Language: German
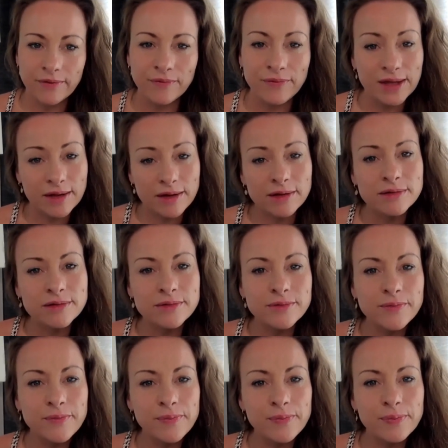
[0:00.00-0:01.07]
Wir
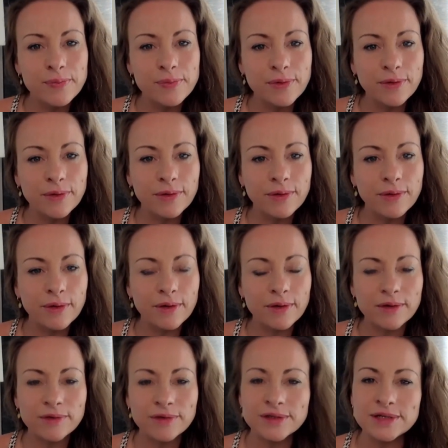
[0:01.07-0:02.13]

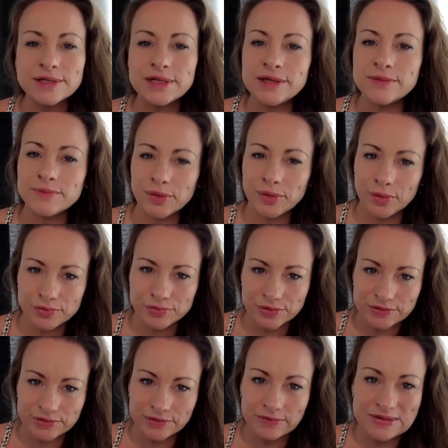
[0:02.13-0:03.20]
sind in ihm
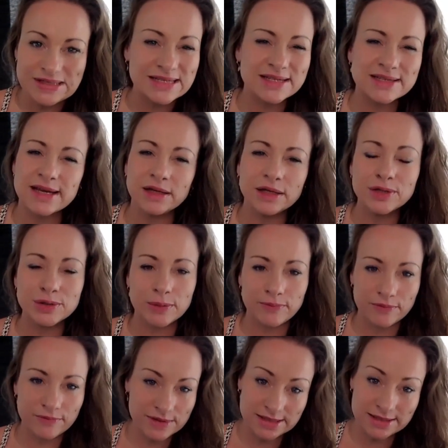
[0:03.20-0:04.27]
begründet. Wir sind seine
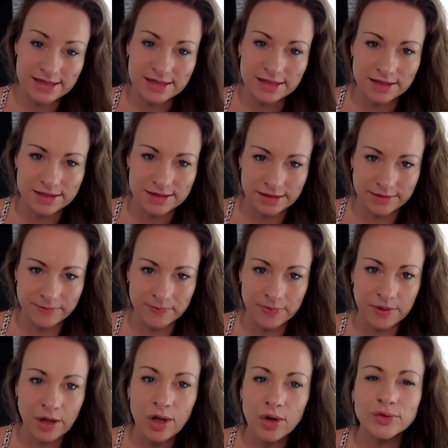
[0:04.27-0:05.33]
Geschöpfe, wir sind seine Kinder.
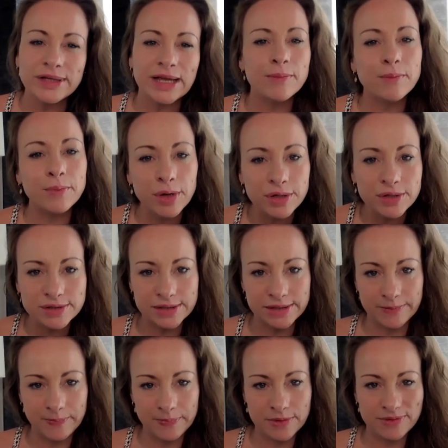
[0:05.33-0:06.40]
Und er
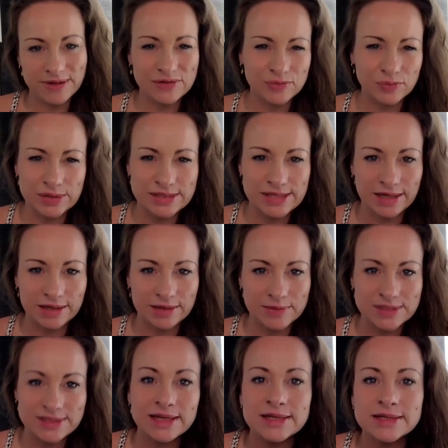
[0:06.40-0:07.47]
möchte, dass du gesegnet bist.